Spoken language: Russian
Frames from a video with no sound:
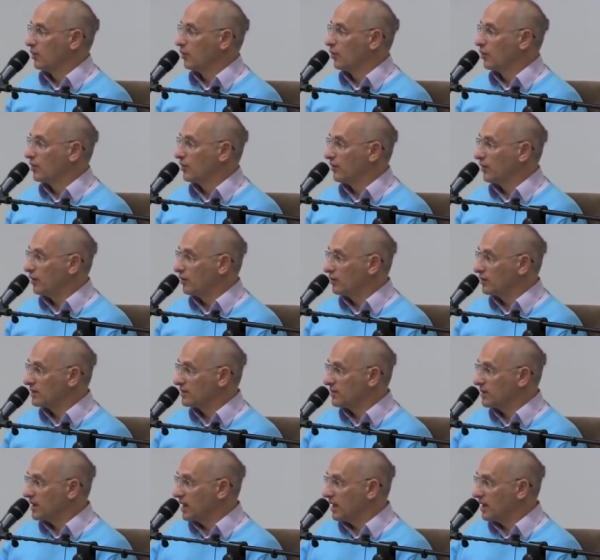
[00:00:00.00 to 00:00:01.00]
о, говорю,
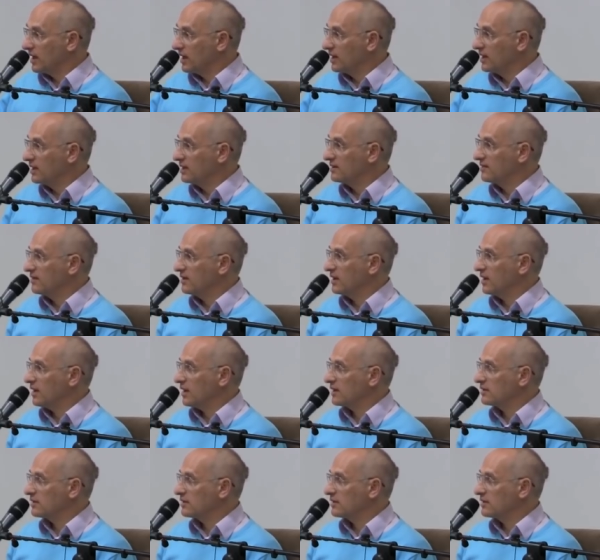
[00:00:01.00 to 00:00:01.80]
смотри, какие цветы